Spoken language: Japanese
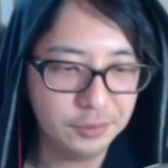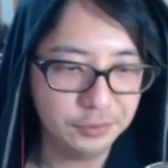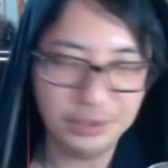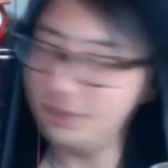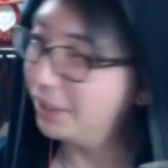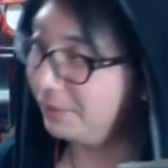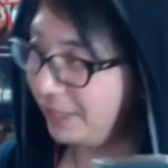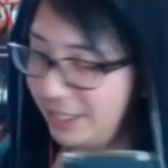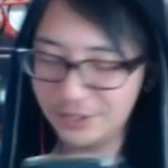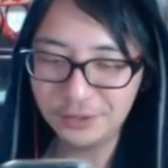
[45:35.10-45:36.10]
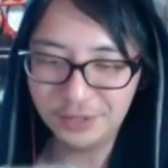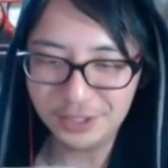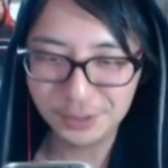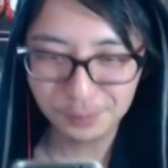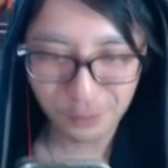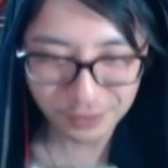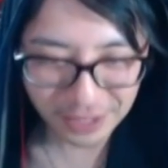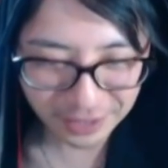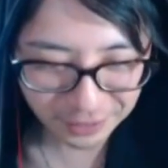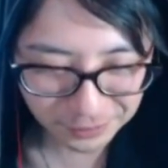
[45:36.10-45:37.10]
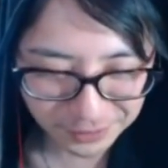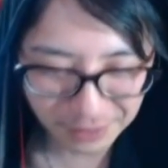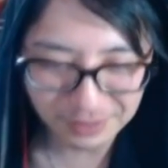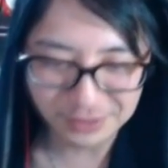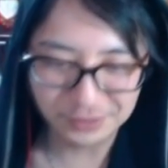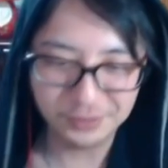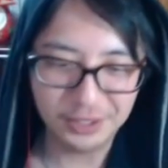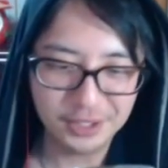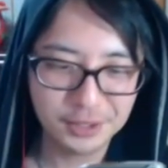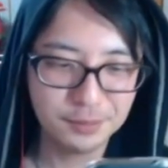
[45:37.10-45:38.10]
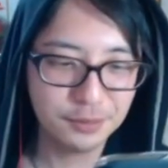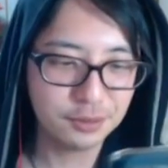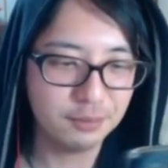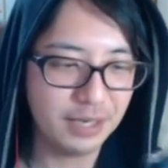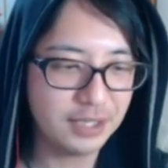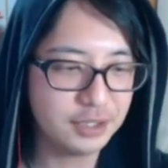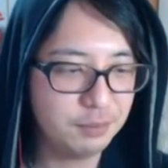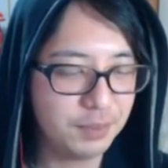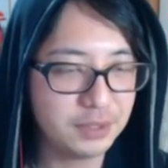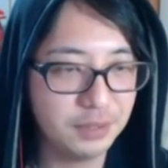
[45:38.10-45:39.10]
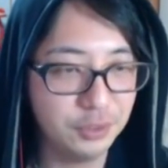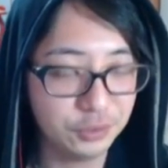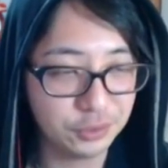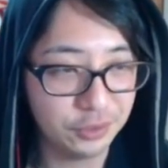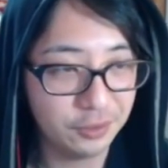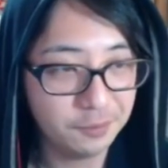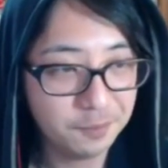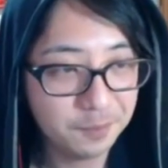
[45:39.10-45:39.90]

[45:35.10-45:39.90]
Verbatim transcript: そう、フリーザーもね、そう、デスボールありがとうございます。そう、デスボールをまず一発目に打つ。